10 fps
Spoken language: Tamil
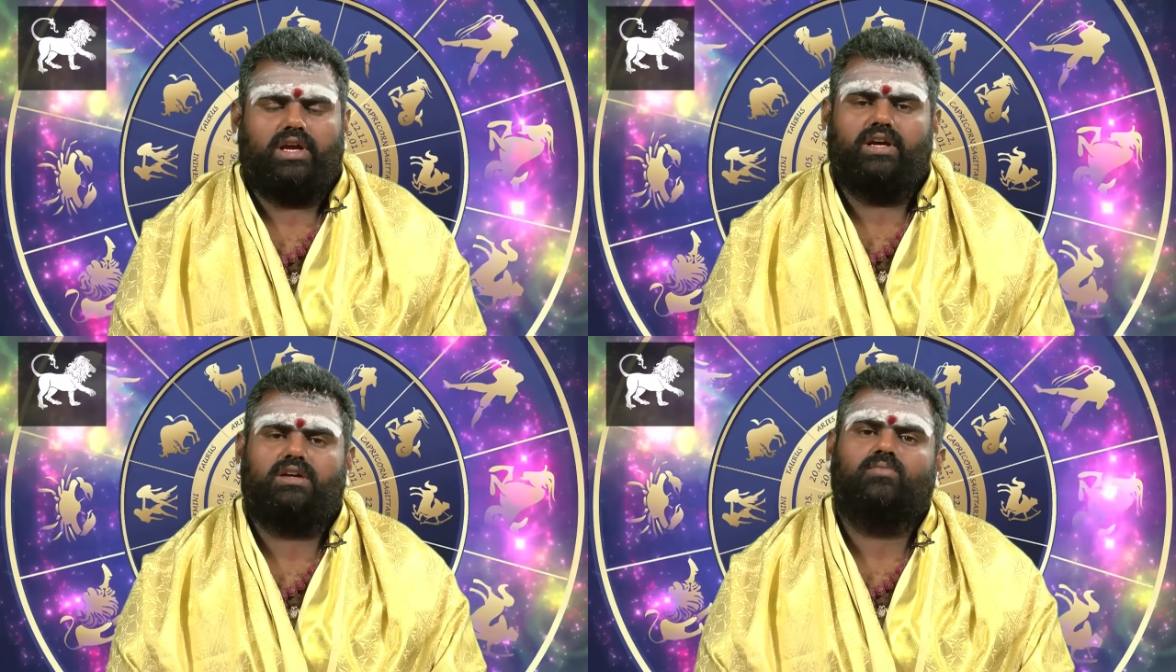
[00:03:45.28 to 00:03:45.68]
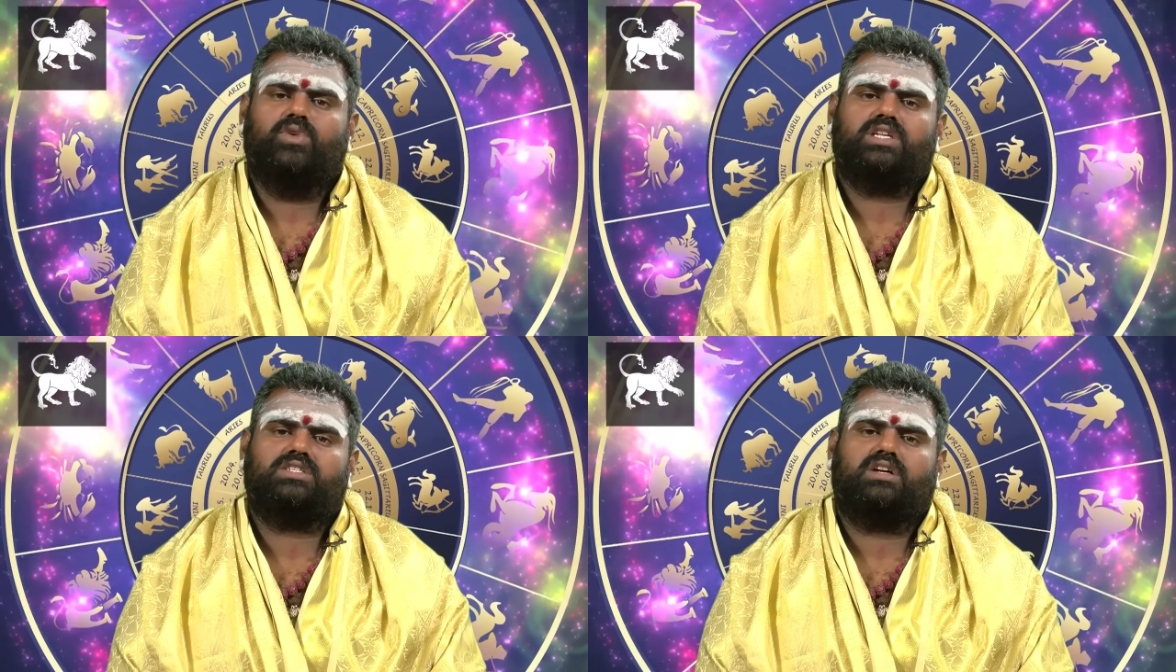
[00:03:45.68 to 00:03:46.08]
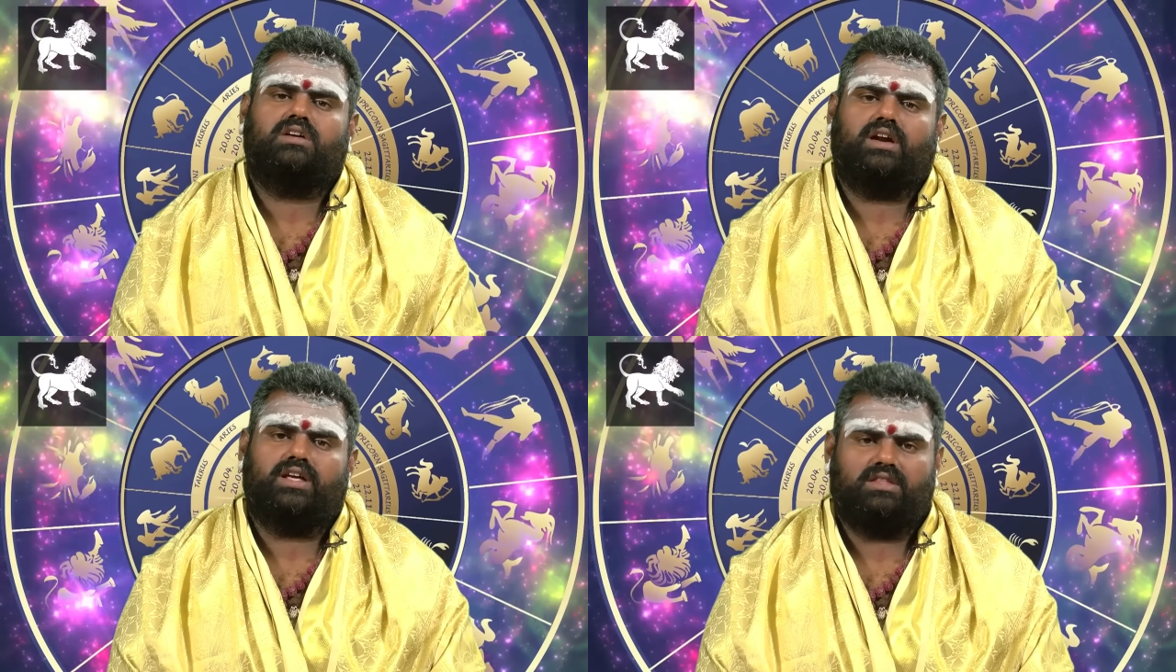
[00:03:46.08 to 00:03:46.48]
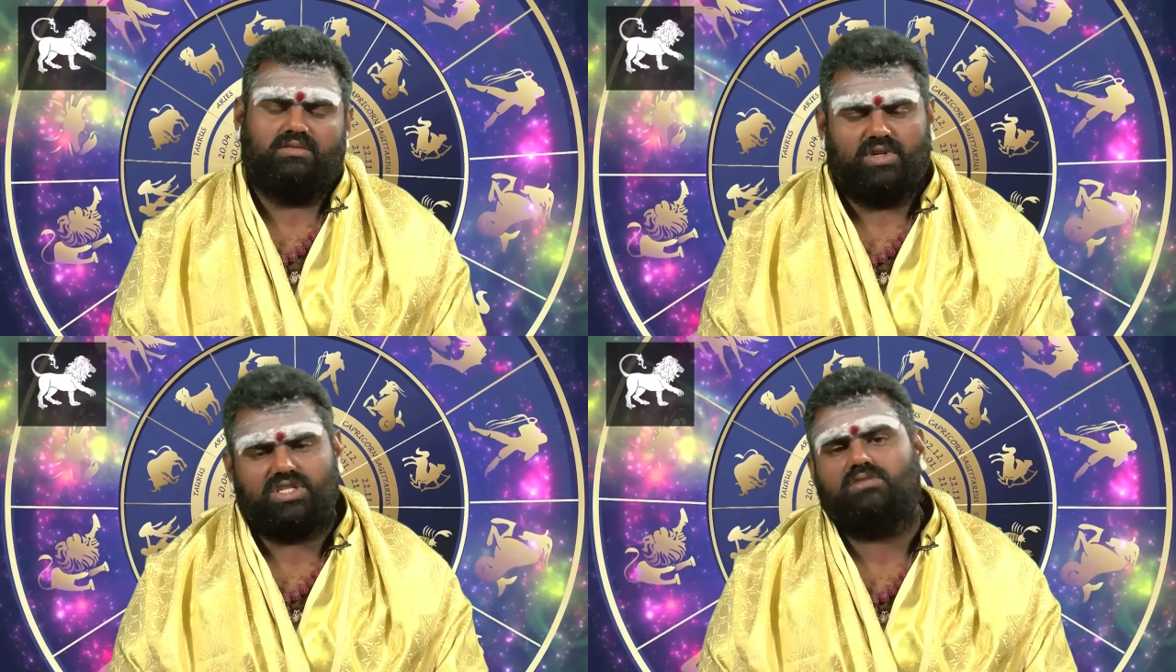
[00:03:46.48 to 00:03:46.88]
எடுக்கும் முயற்சிகள்
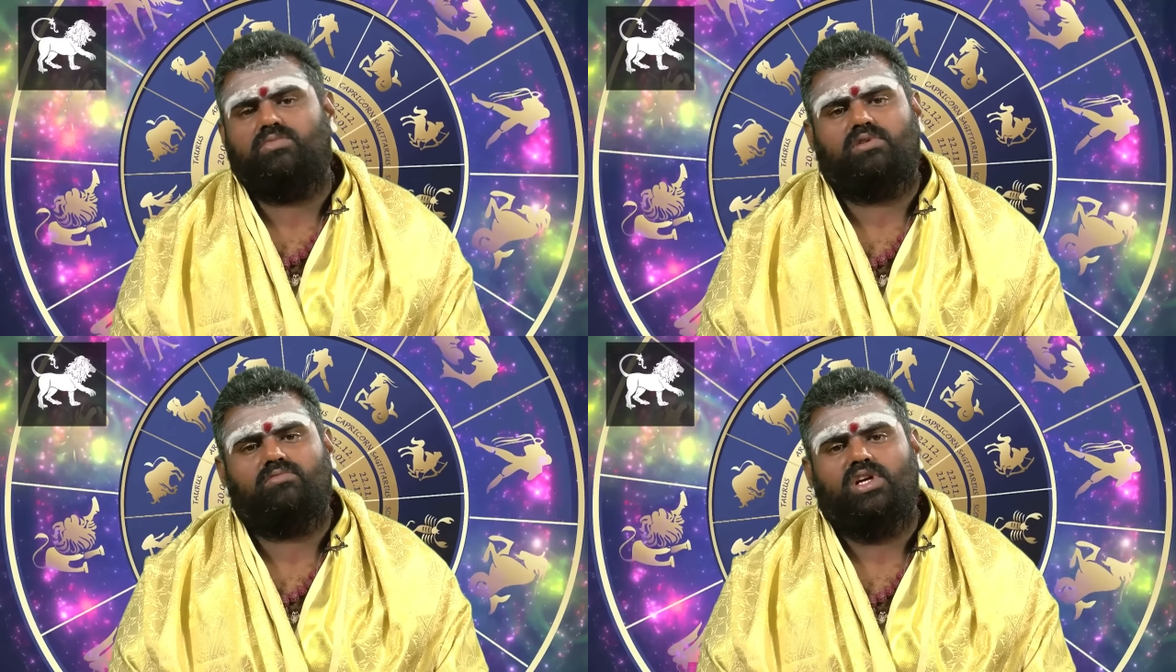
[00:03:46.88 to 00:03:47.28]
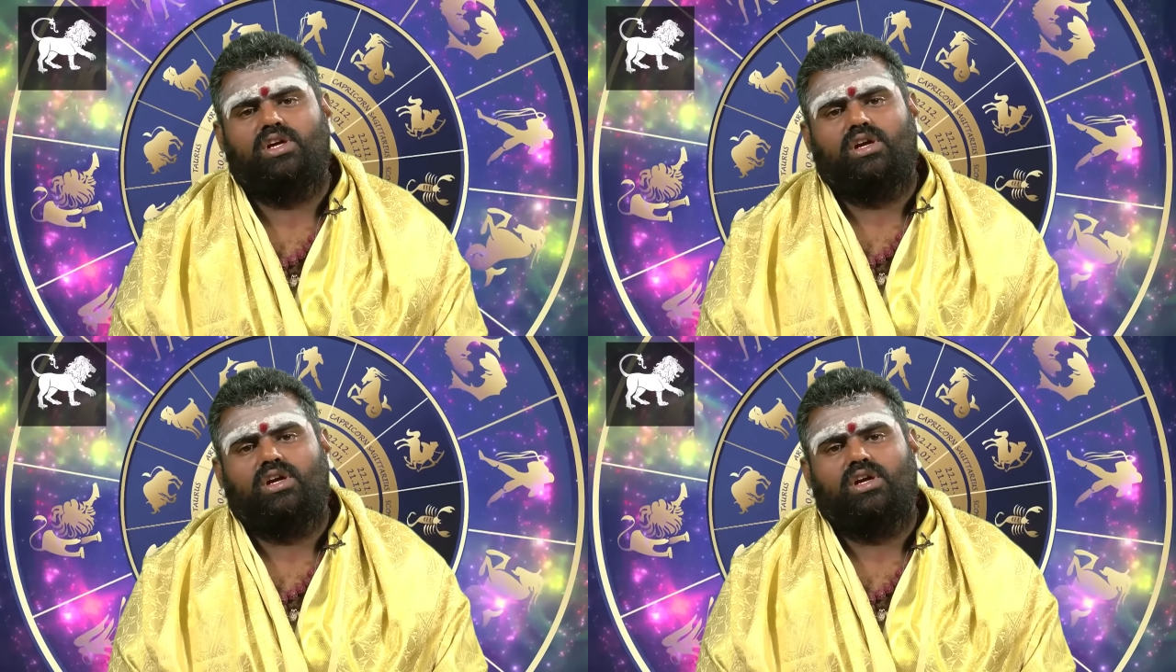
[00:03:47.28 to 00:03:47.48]
அனைத்தும் வெற்றி பெறும்